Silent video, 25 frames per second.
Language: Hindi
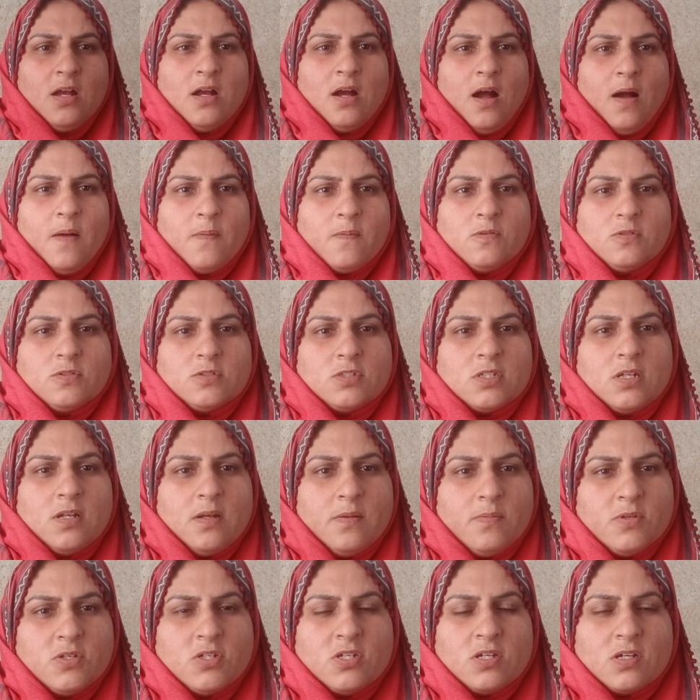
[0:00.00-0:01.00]
आपको ज़रा
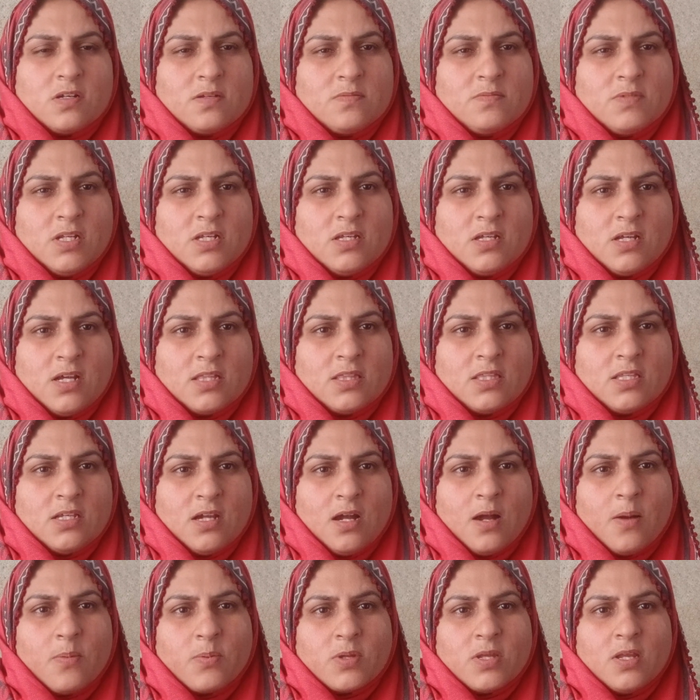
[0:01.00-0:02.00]
भी शर्म नहीं आती
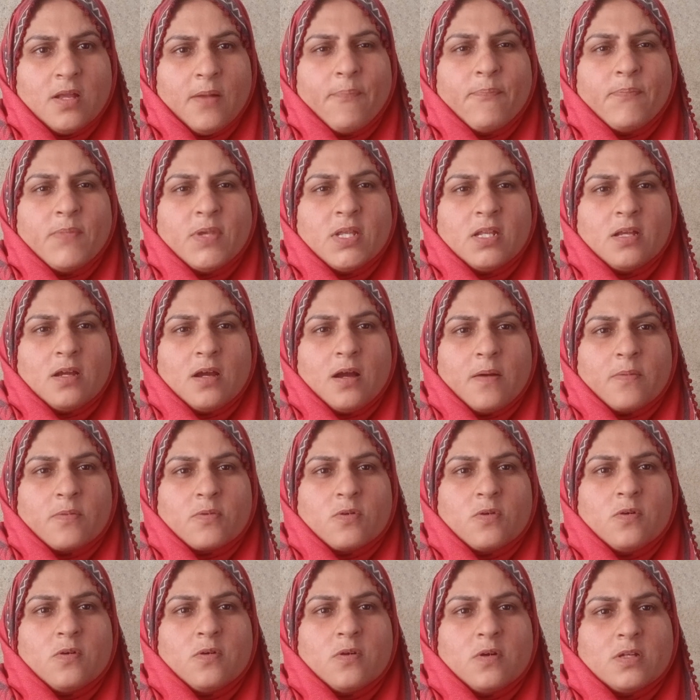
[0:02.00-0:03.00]
आपकी अम्मी ने
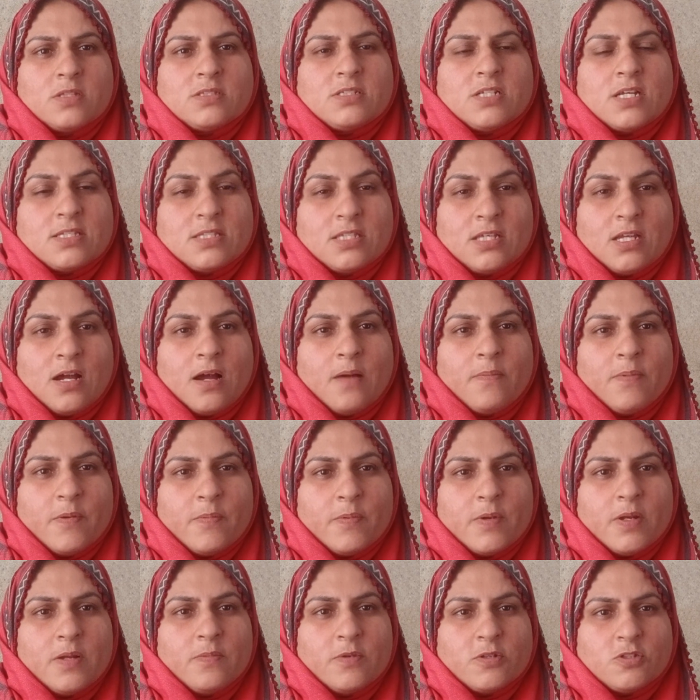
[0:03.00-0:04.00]
आपको जैसे आप
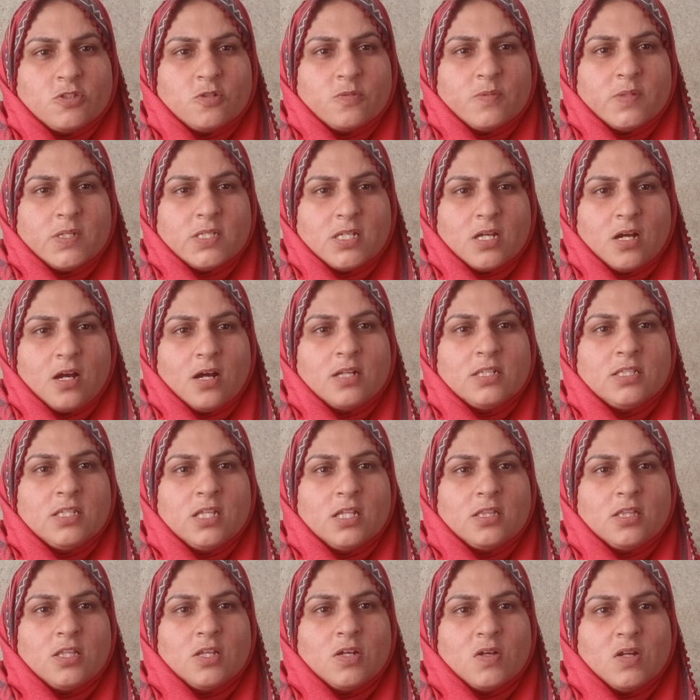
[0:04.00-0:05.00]
अपने बच्चों पे जान
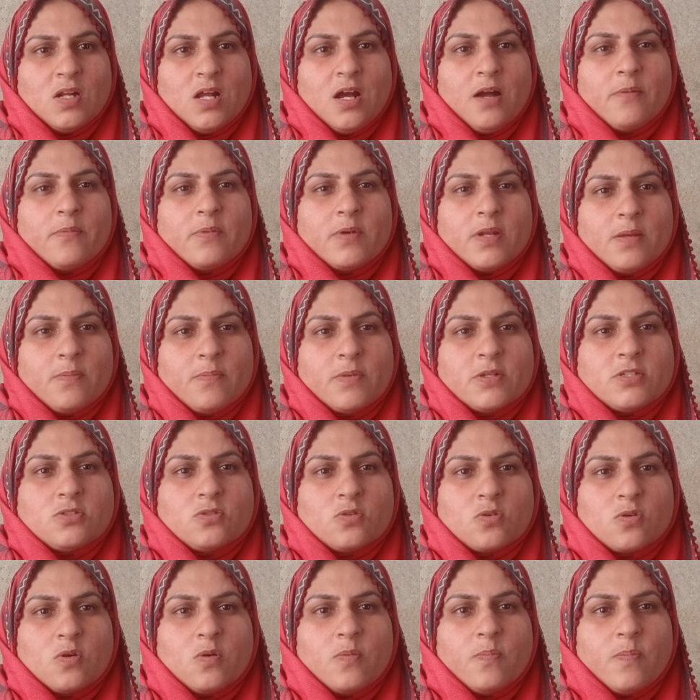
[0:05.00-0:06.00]
देते हो ना अपने
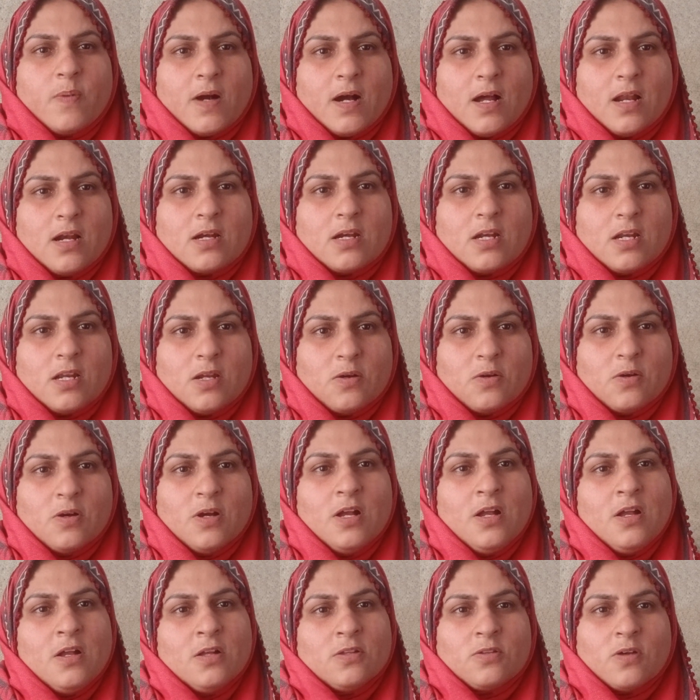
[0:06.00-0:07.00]
बच्चों को पाल रहे हो
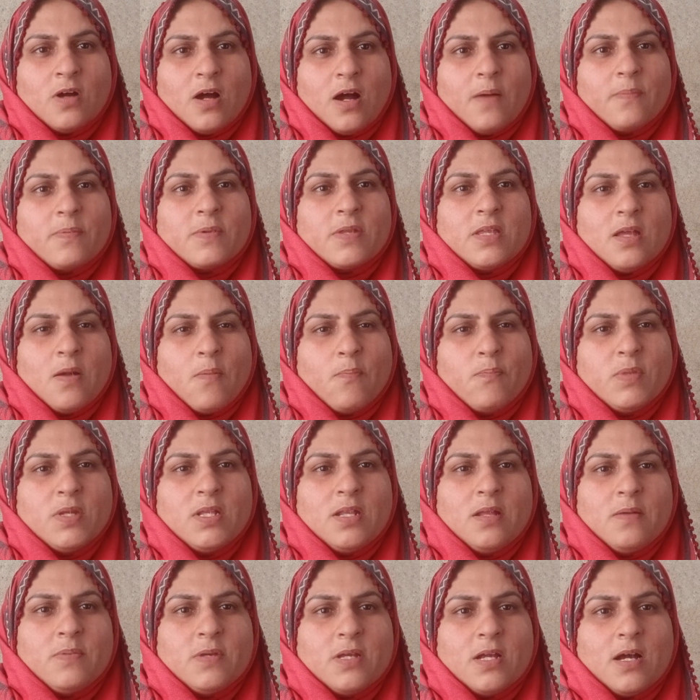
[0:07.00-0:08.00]
तो आपकी अम्मी
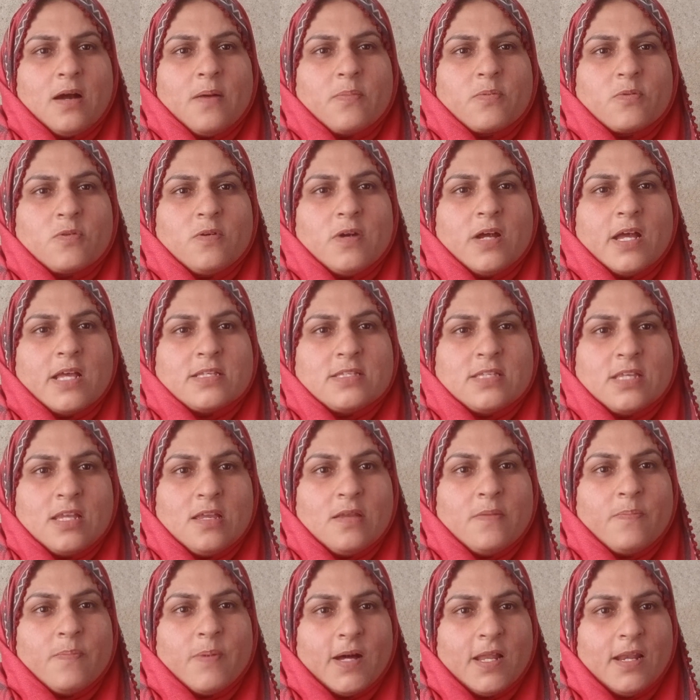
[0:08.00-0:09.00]
ने भी आपको ऐसे
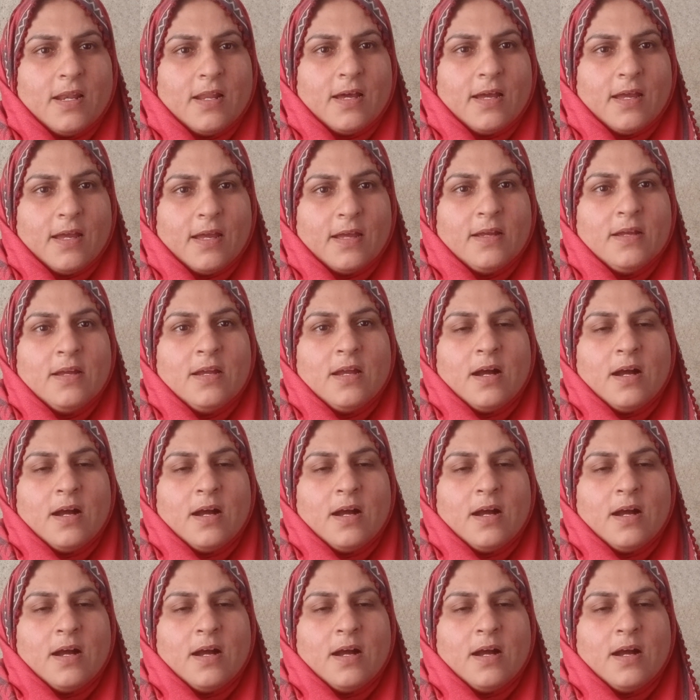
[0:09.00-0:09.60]
ही पाला है